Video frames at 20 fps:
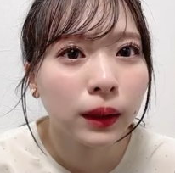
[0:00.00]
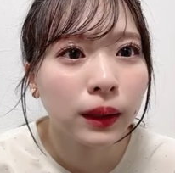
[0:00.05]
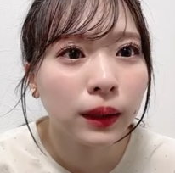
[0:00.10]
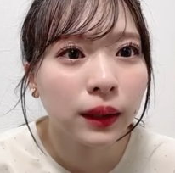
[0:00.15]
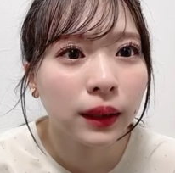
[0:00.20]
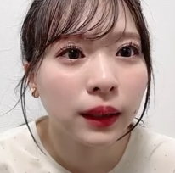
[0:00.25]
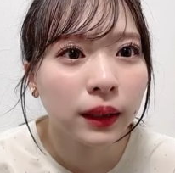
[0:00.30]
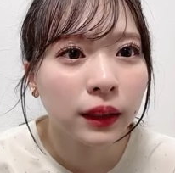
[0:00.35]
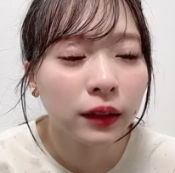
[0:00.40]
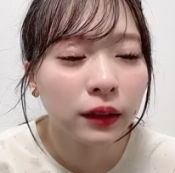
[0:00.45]
まあ
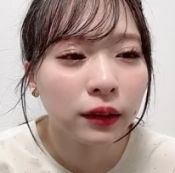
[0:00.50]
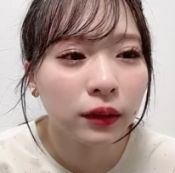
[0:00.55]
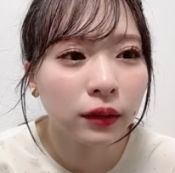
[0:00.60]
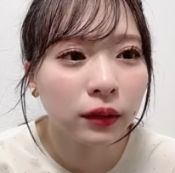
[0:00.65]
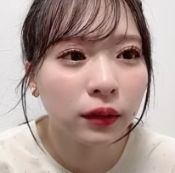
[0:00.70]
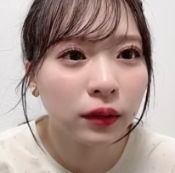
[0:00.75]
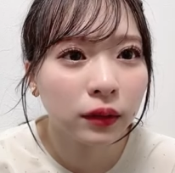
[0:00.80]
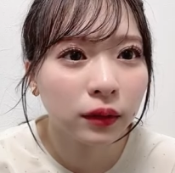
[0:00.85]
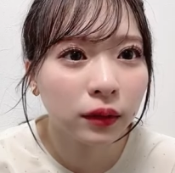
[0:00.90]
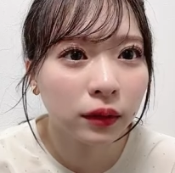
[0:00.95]
ねそ
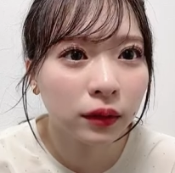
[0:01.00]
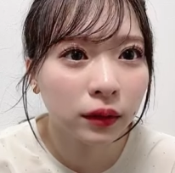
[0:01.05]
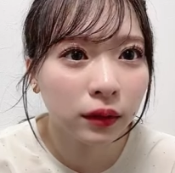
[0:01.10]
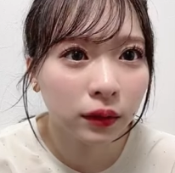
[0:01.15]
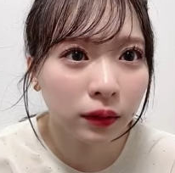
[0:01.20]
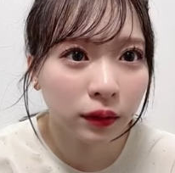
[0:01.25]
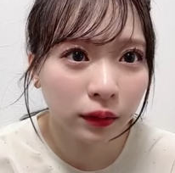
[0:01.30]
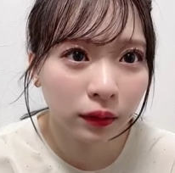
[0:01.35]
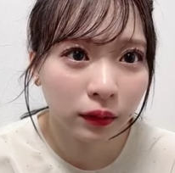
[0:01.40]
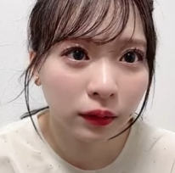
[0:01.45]

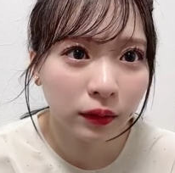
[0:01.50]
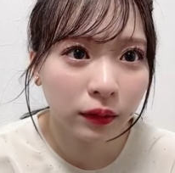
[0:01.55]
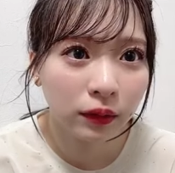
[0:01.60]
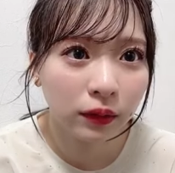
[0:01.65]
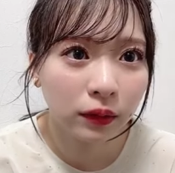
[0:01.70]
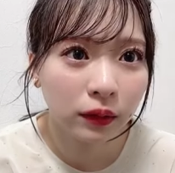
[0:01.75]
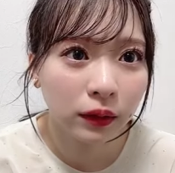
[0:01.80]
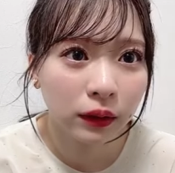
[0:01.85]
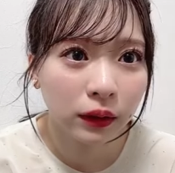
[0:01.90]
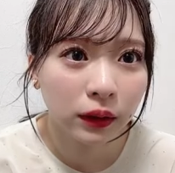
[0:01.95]
の
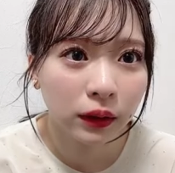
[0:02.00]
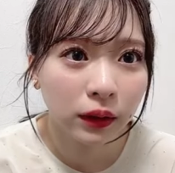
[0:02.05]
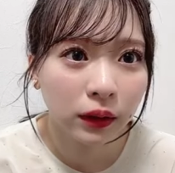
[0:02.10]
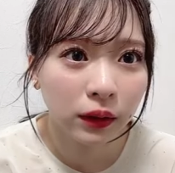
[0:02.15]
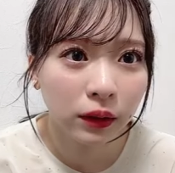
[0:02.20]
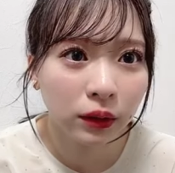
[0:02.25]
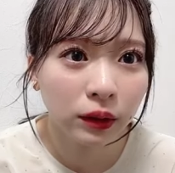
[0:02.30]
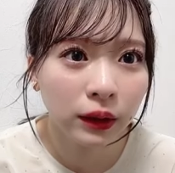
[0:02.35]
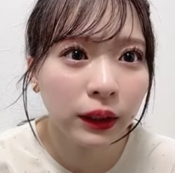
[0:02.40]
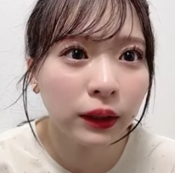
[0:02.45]

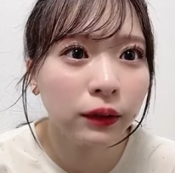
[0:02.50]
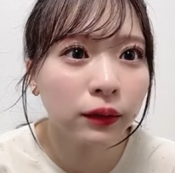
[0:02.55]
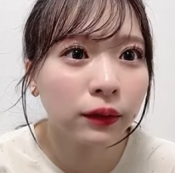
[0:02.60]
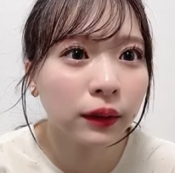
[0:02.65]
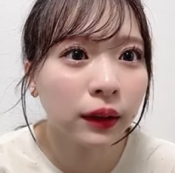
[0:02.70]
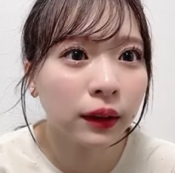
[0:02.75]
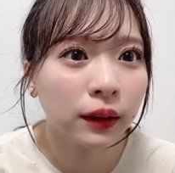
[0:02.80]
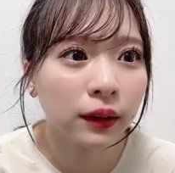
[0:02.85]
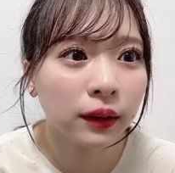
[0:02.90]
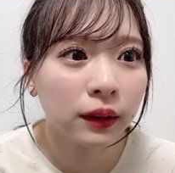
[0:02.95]
4人
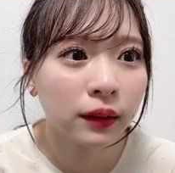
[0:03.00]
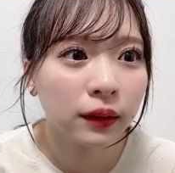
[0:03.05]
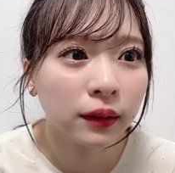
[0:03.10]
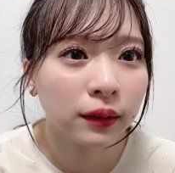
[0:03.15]
は